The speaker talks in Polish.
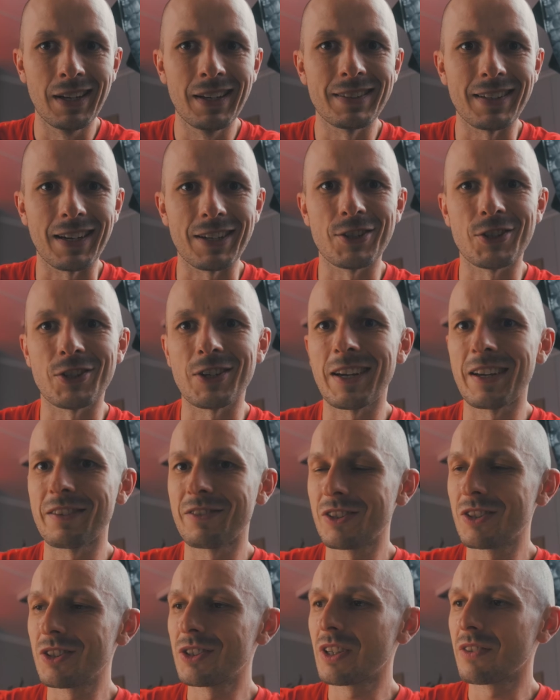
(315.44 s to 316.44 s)
Także
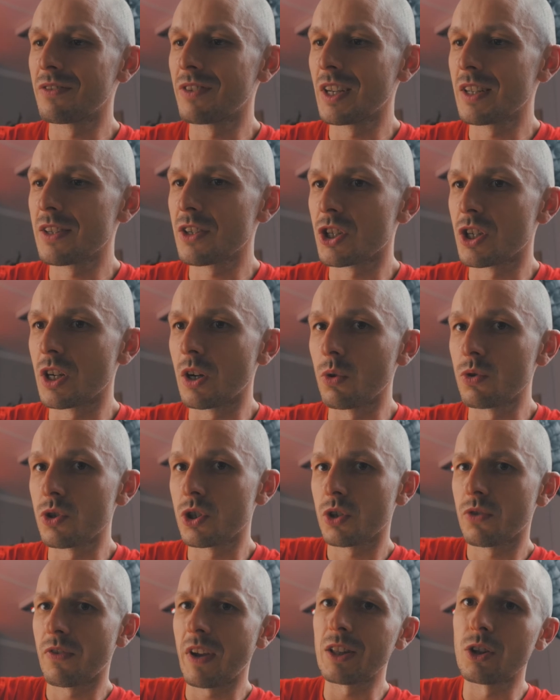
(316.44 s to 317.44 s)
widzicie więc, że on
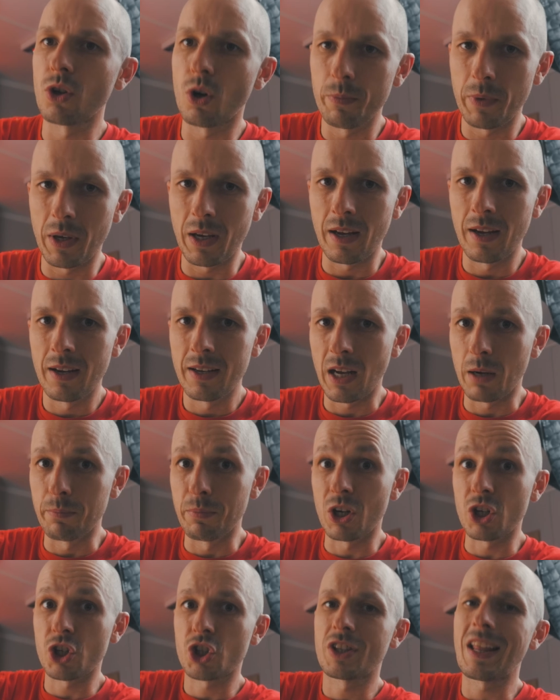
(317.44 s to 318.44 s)
świadomie
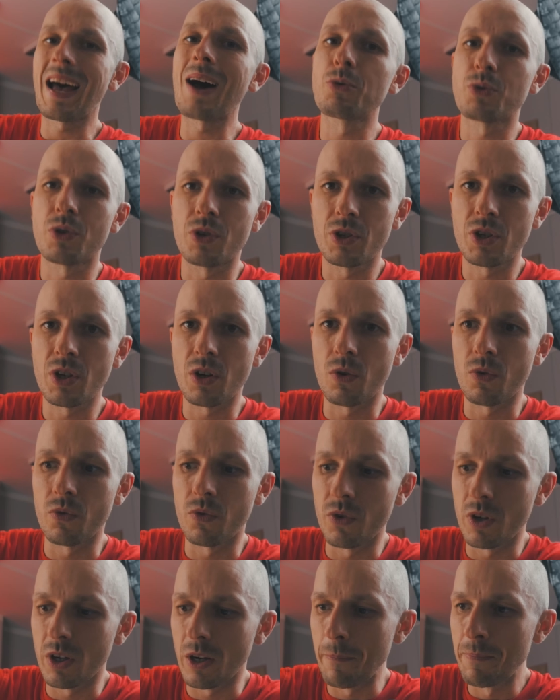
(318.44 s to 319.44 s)
jakby kształci się
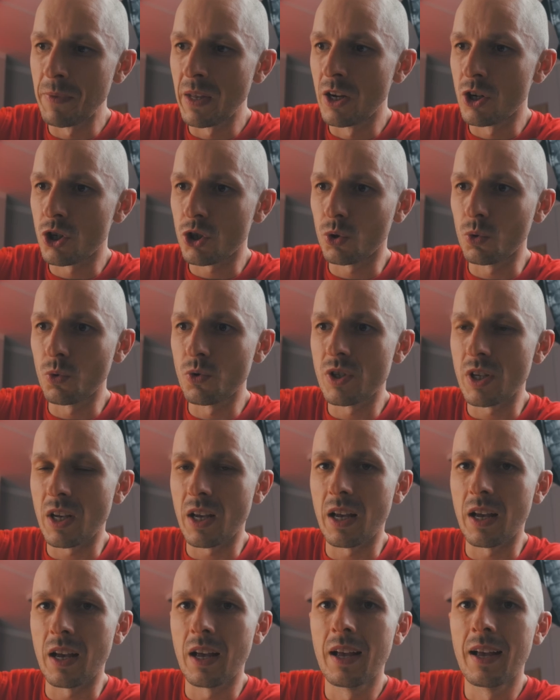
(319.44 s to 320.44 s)
w
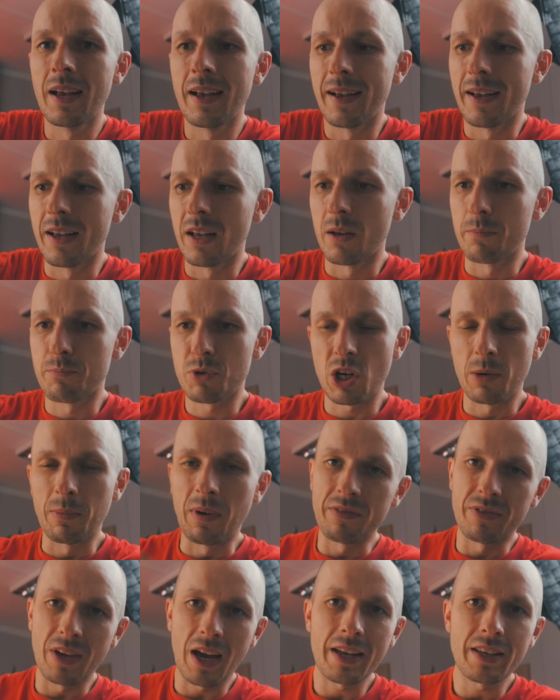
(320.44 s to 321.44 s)
sztuce e,
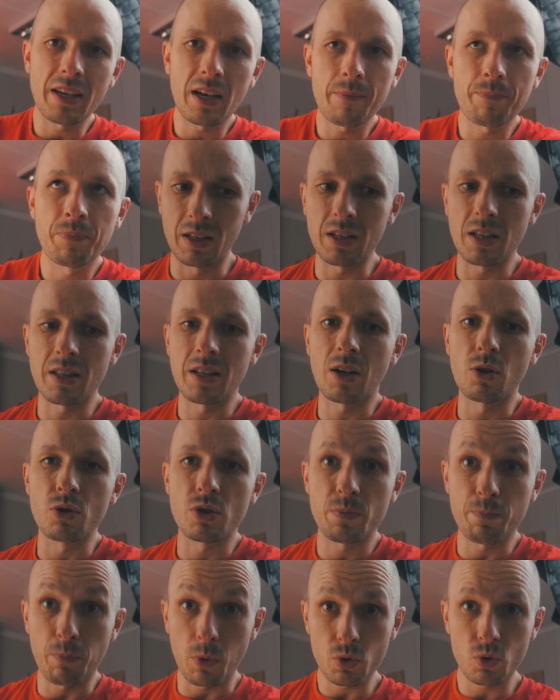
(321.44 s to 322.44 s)
przemawiania i ten jego
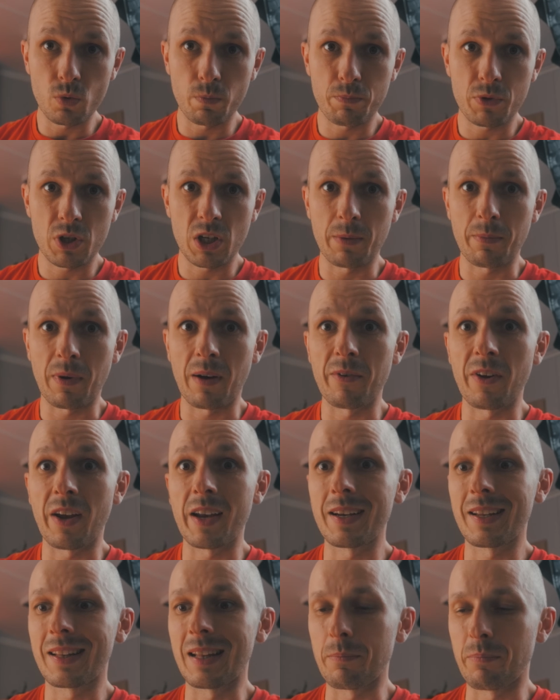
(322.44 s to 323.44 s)
sposób
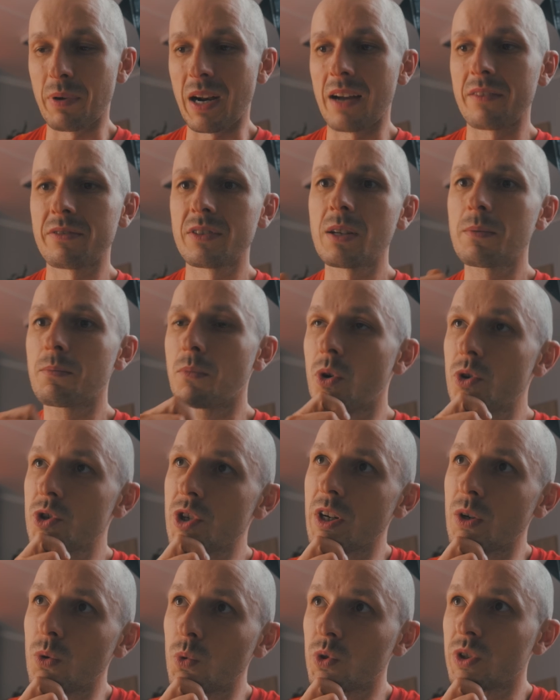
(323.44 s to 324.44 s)
przemawiania naprawdę
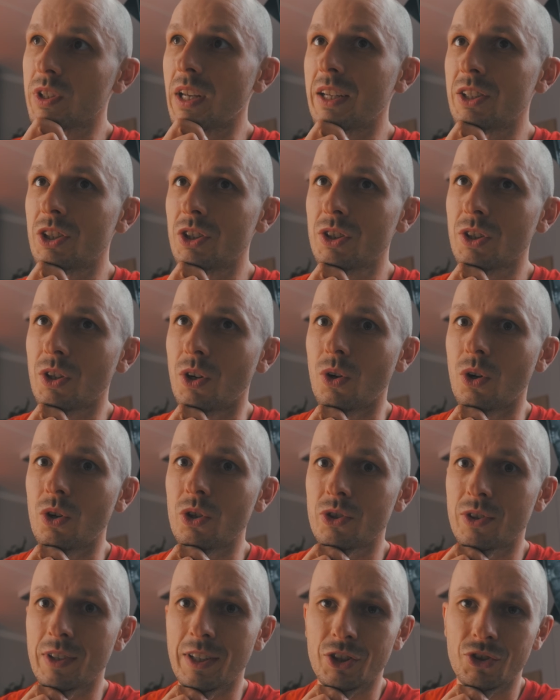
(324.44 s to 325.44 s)
może usadzić
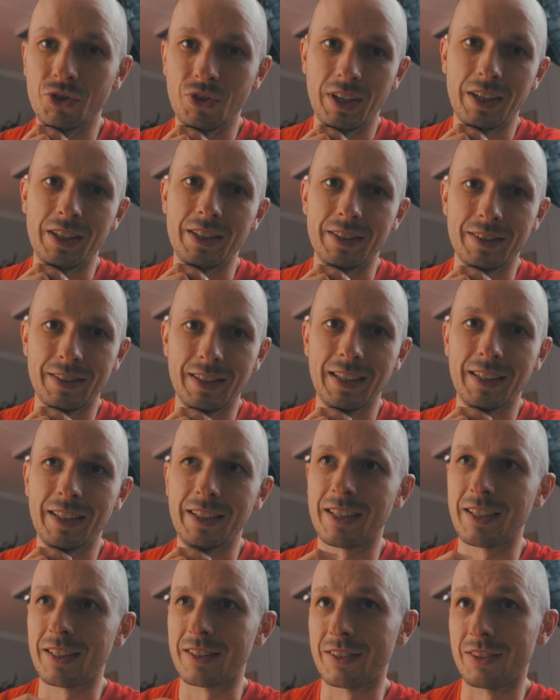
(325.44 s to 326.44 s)
kogoś na cztery litery,
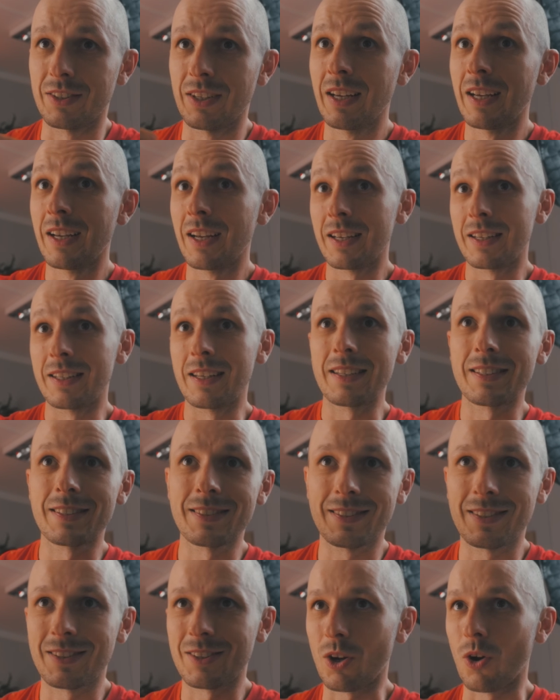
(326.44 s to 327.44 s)
kiedy
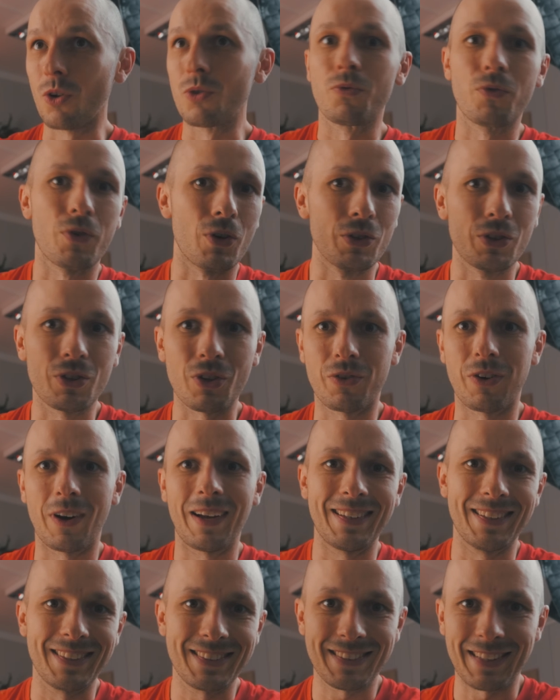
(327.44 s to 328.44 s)
jest
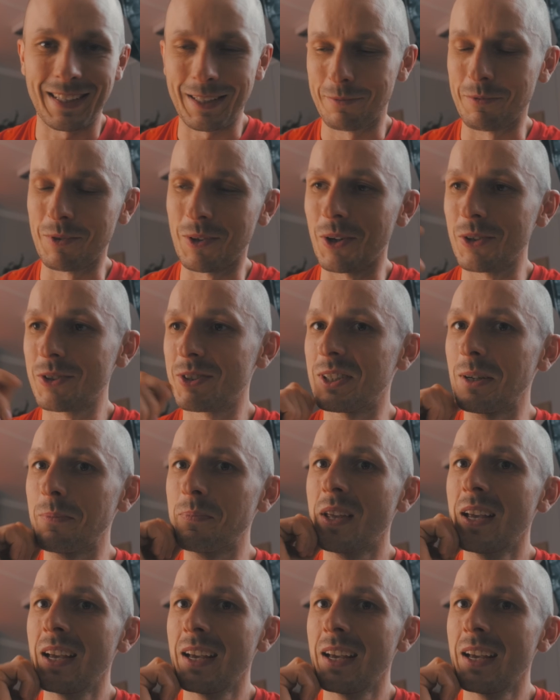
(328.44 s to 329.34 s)
konfrontowany z takim gościem